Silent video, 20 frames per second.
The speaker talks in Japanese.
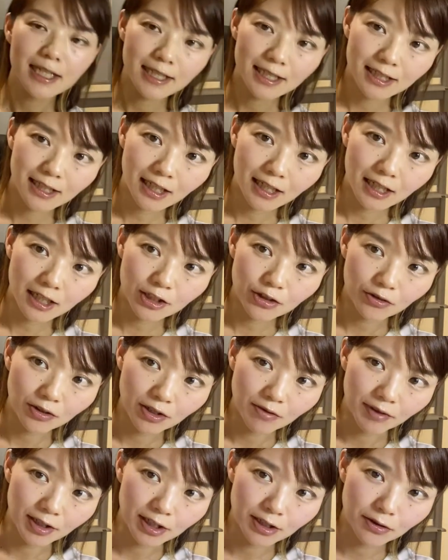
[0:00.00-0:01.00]
事な箇所に
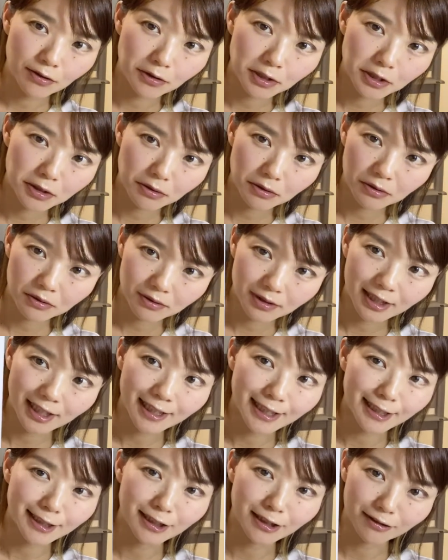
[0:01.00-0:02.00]
は印を打って
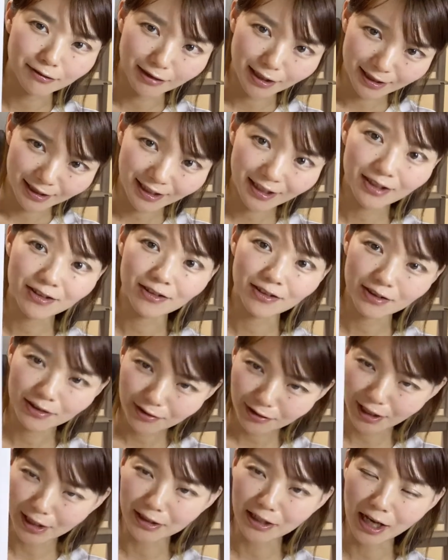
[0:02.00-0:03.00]
出してくださいという
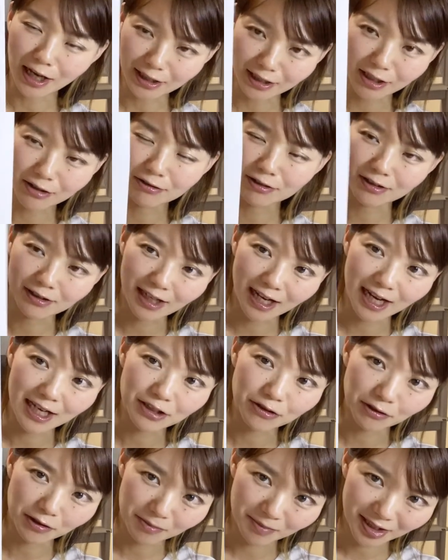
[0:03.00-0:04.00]
アナウンスが入っ
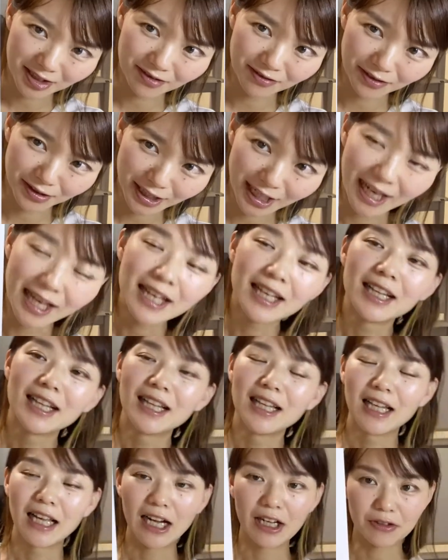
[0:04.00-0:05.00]
ておりますので、
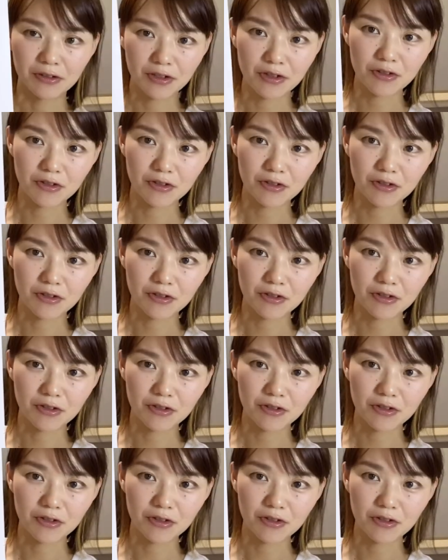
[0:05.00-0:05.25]
よ